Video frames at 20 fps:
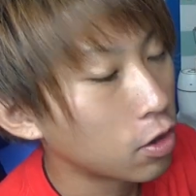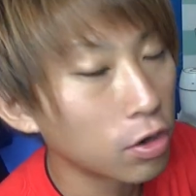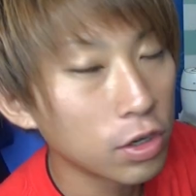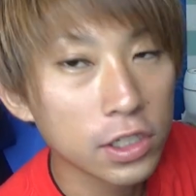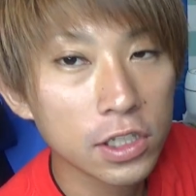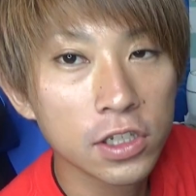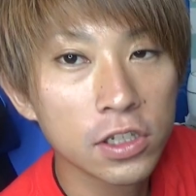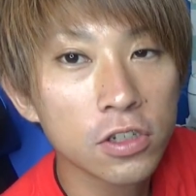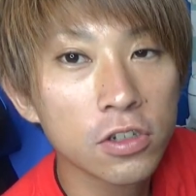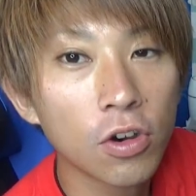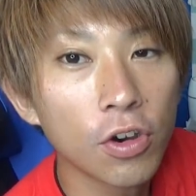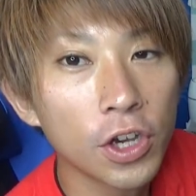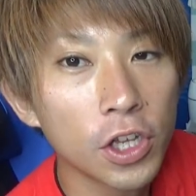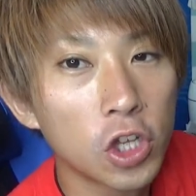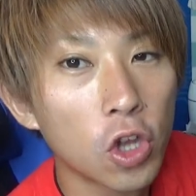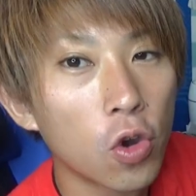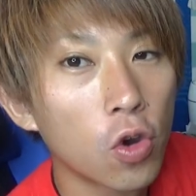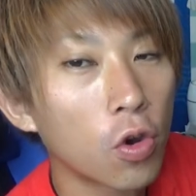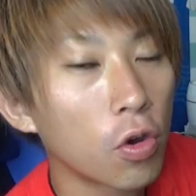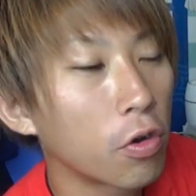これすご
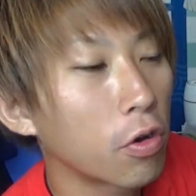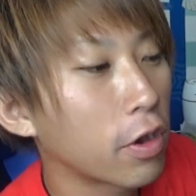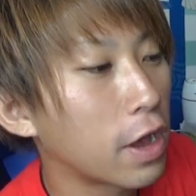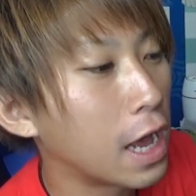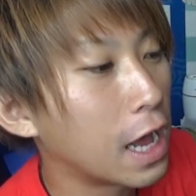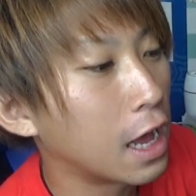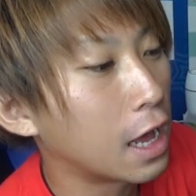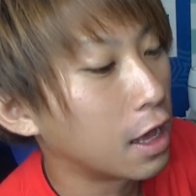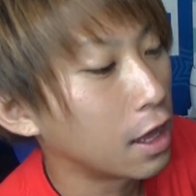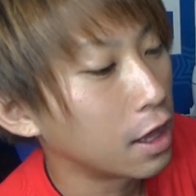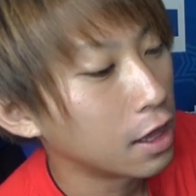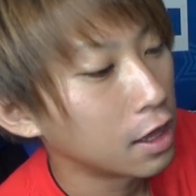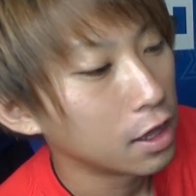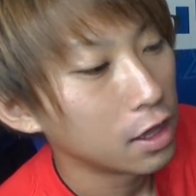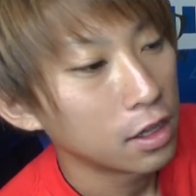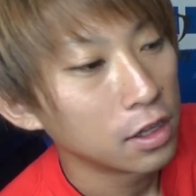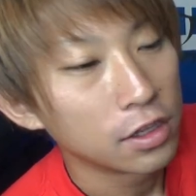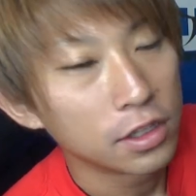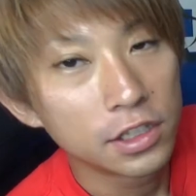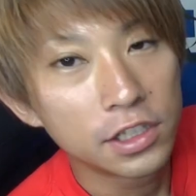いところが
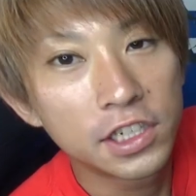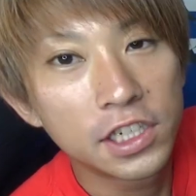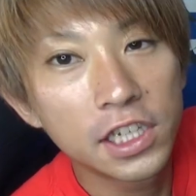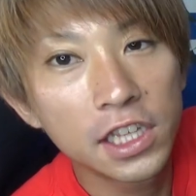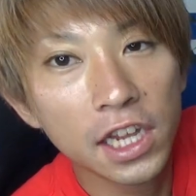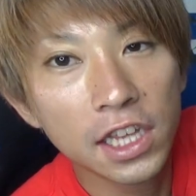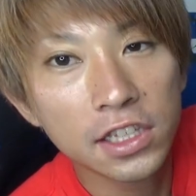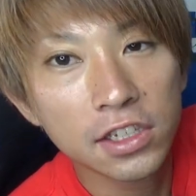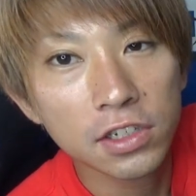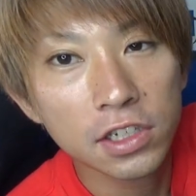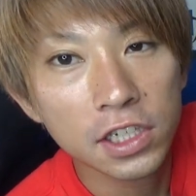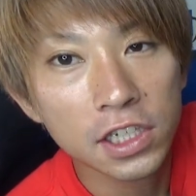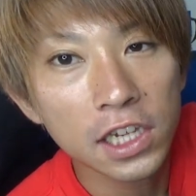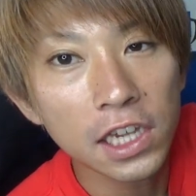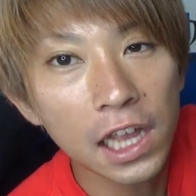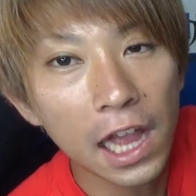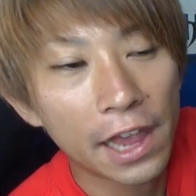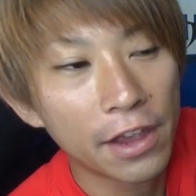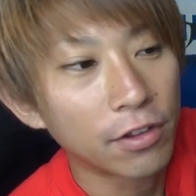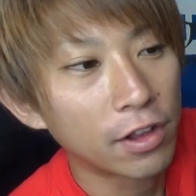自立
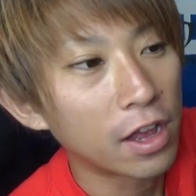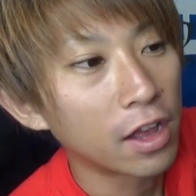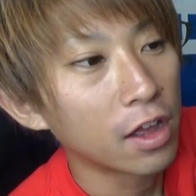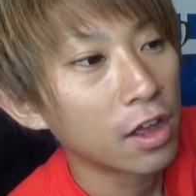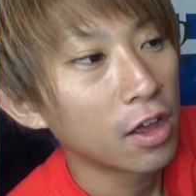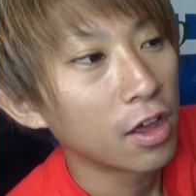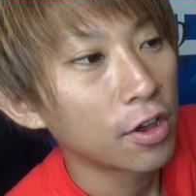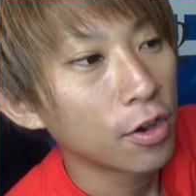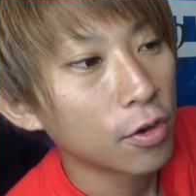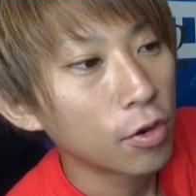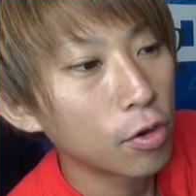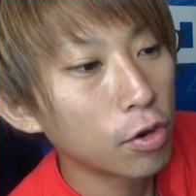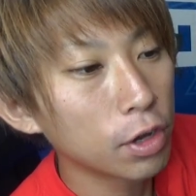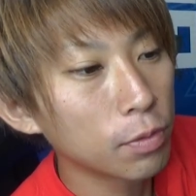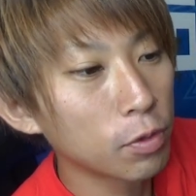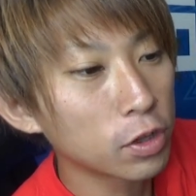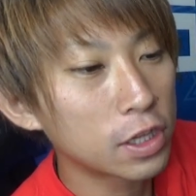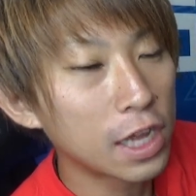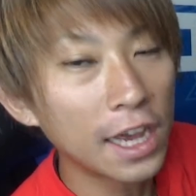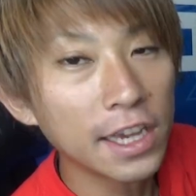式なんよなこ
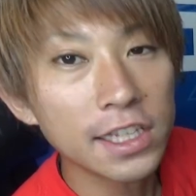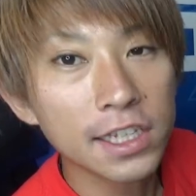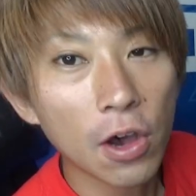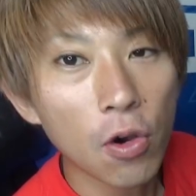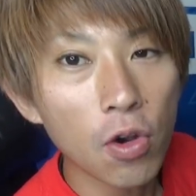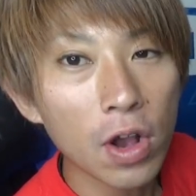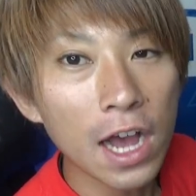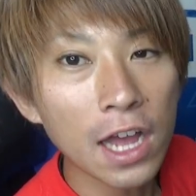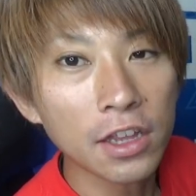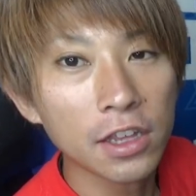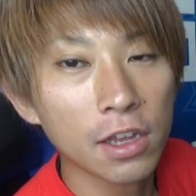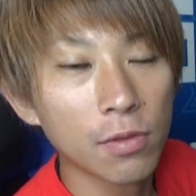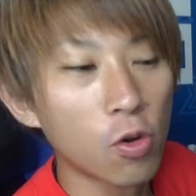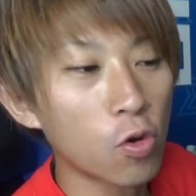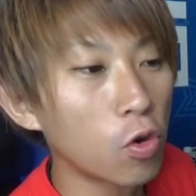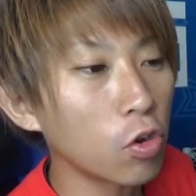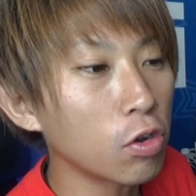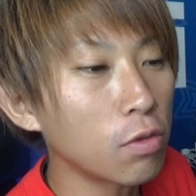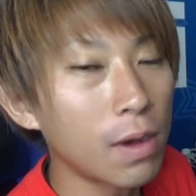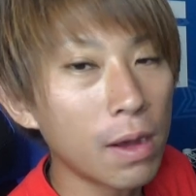れも台座置かんで
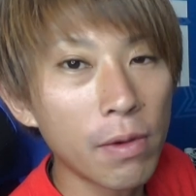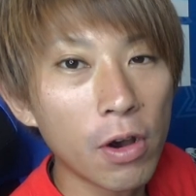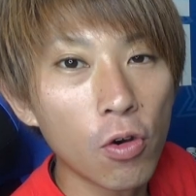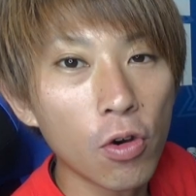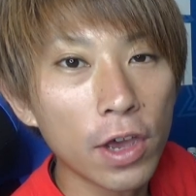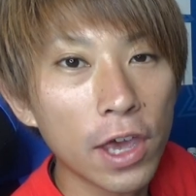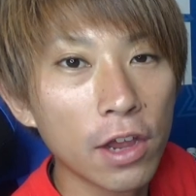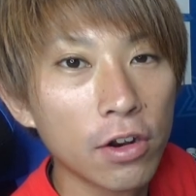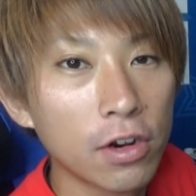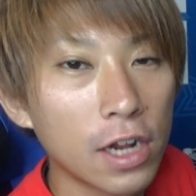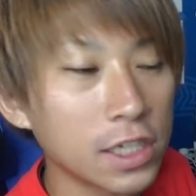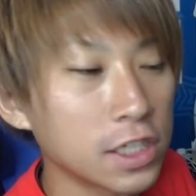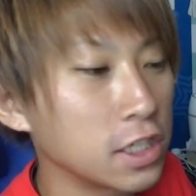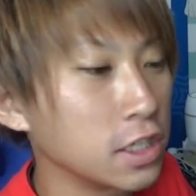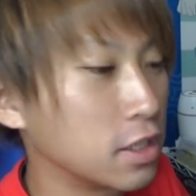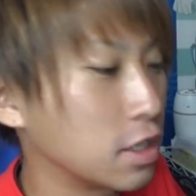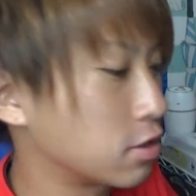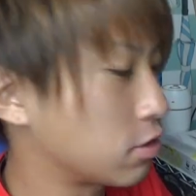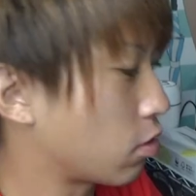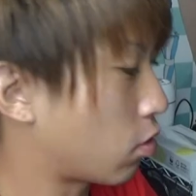もこのまま置けるらし
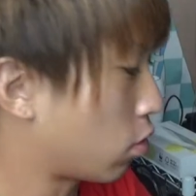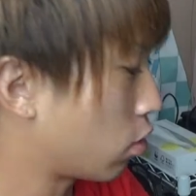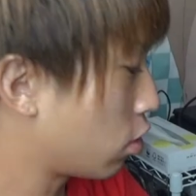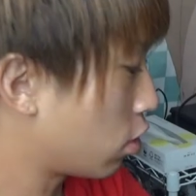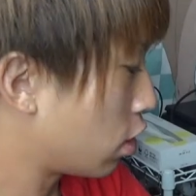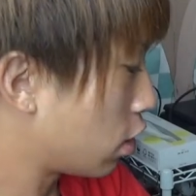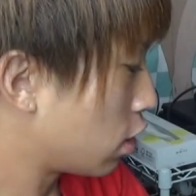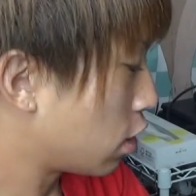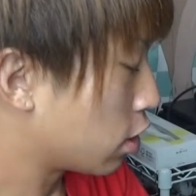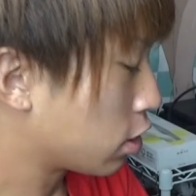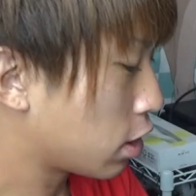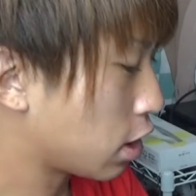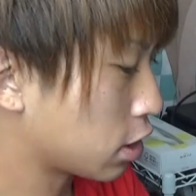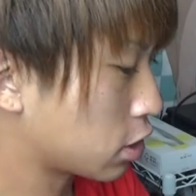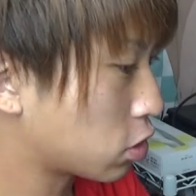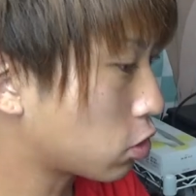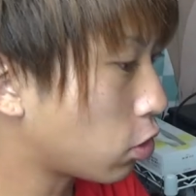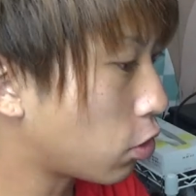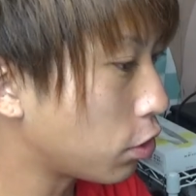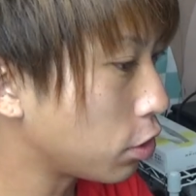いんですよだか
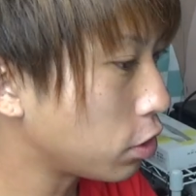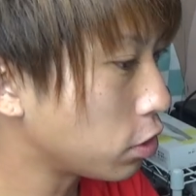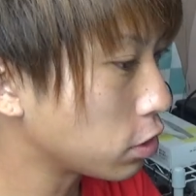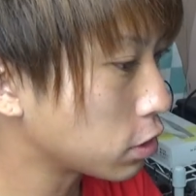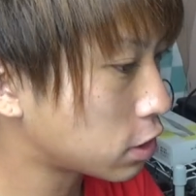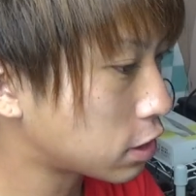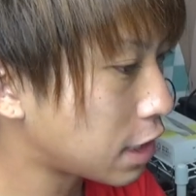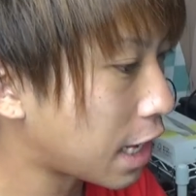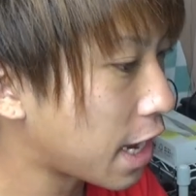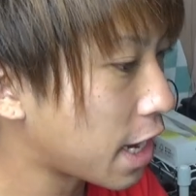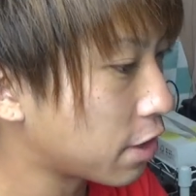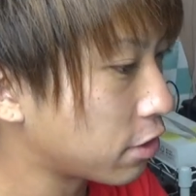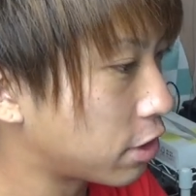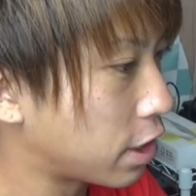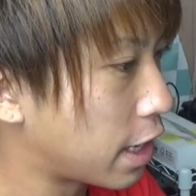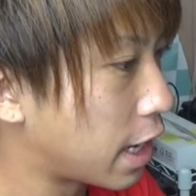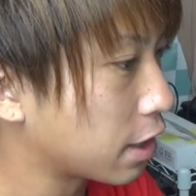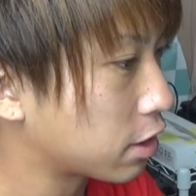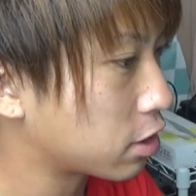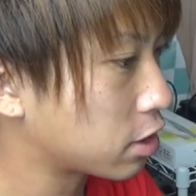らそういうスタイル
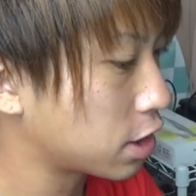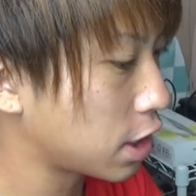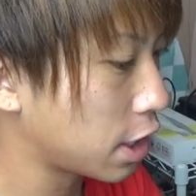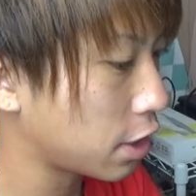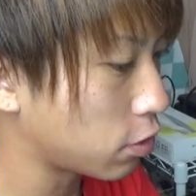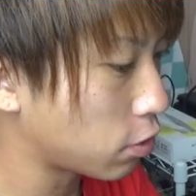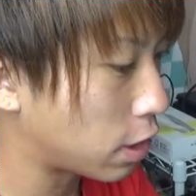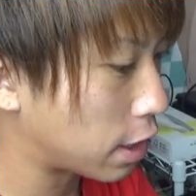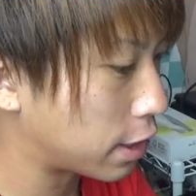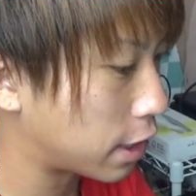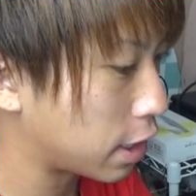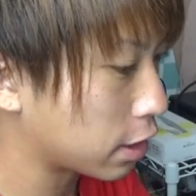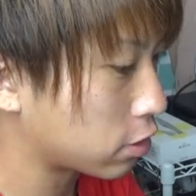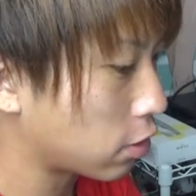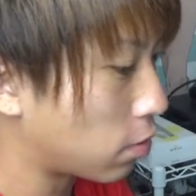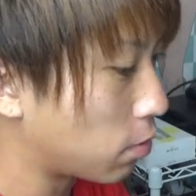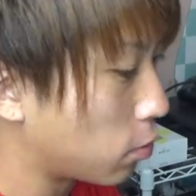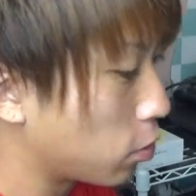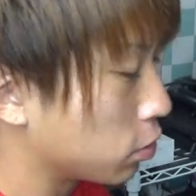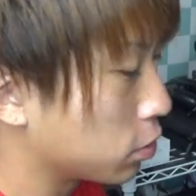でやっていこうかな
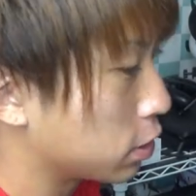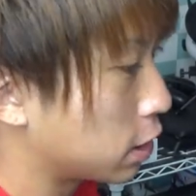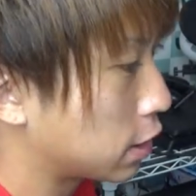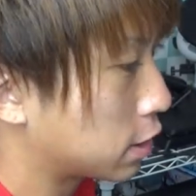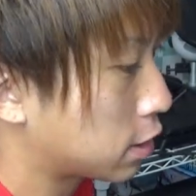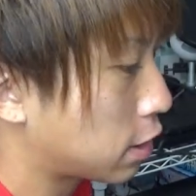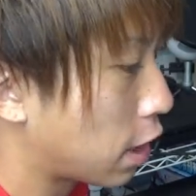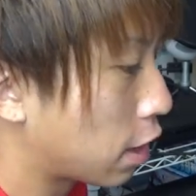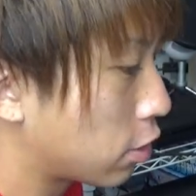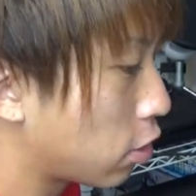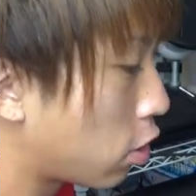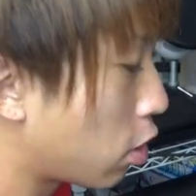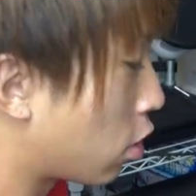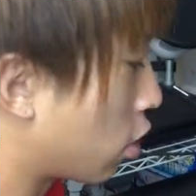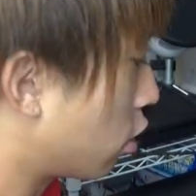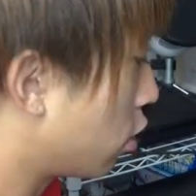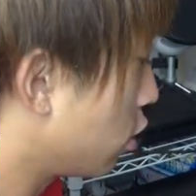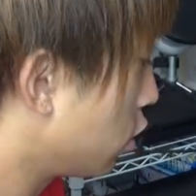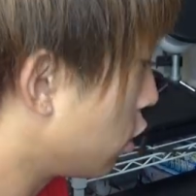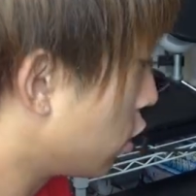と思うんですけ
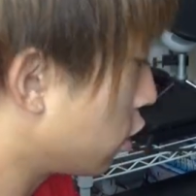ど